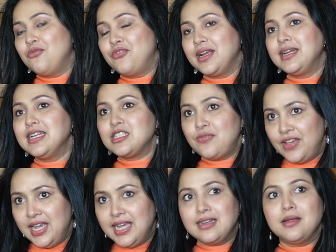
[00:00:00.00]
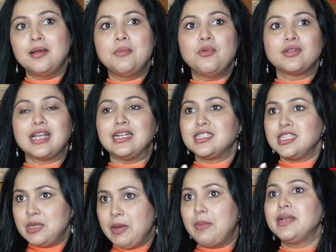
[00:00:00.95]
ফিটনেস ফিট এবং তার
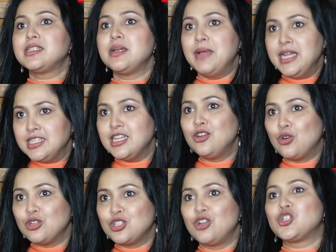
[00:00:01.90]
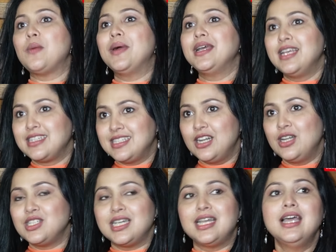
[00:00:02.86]
সে যেভাবে সে মেনটেন করছিল সবাই
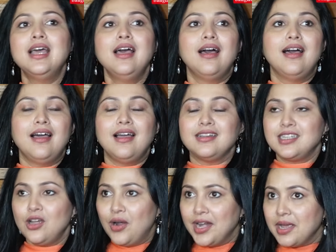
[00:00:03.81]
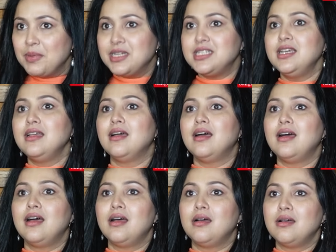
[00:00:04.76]
দেখছিল যে সে অনেক বেশি
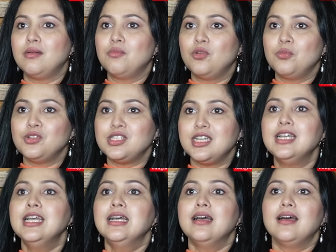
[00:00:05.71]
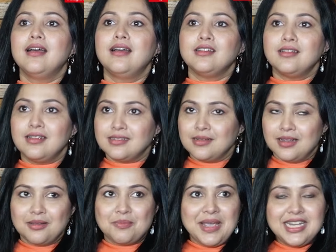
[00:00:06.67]
বলবো যে
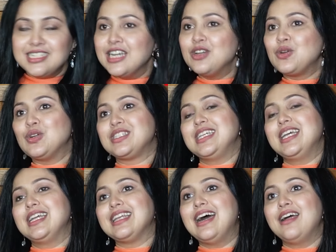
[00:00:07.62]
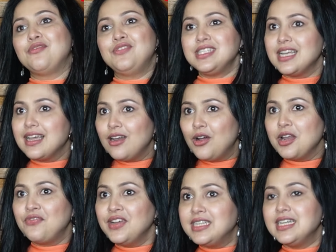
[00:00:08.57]
মেনটেন করছে তার ফিজিক্যাল
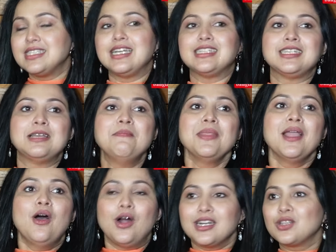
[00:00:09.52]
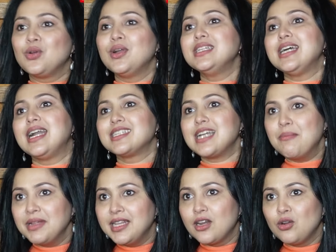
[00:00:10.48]
অনেক ফিটনেস আছে হঠাৎ করেই যারা
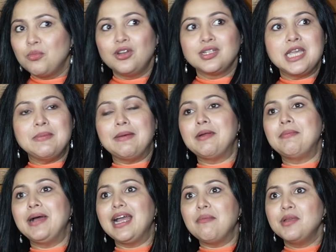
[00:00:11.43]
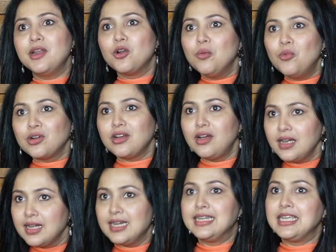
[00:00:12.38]
সামনে দেখলো বললো কী ব্যাপার ভাই আপনি এরকম মোটা
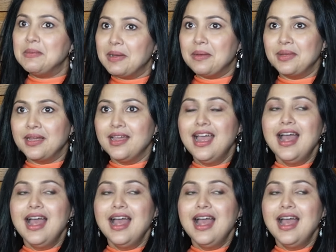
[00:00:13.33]
হয়ে গেলেন কীভাবে